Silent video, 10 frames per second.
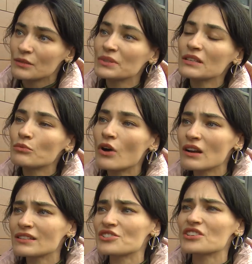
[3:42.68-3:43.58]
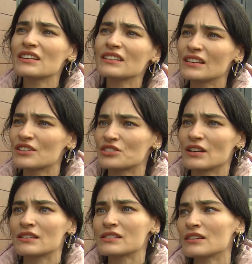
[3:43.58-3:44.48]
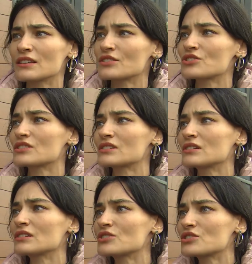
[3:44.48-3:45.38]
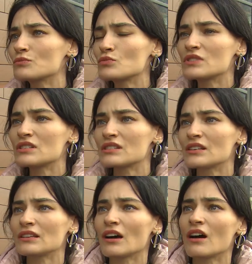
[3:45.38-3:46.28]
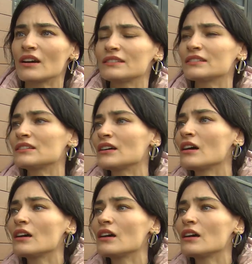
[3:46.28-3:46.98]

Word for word: Bir de bu artık şeyi de geçti yani sanatçısı, işte müzisyeni, evet. aydını.